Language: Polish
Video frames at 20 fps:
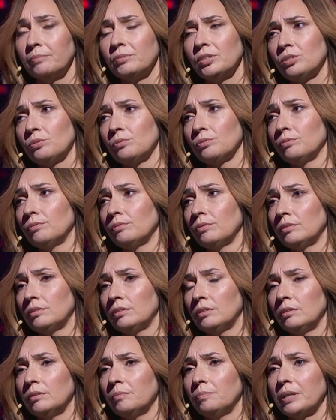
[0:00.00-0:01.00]
bym też tu
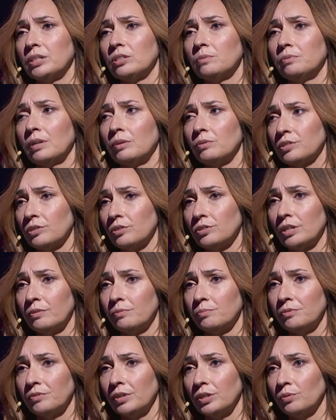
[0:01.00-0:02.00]
bardzo była ostrożna
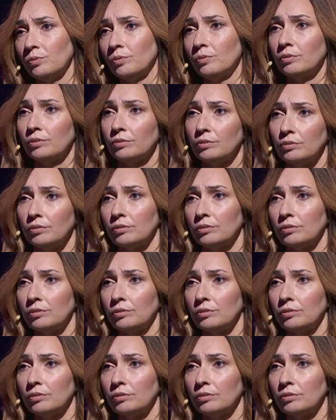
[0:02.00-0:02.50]
w mówieniu o,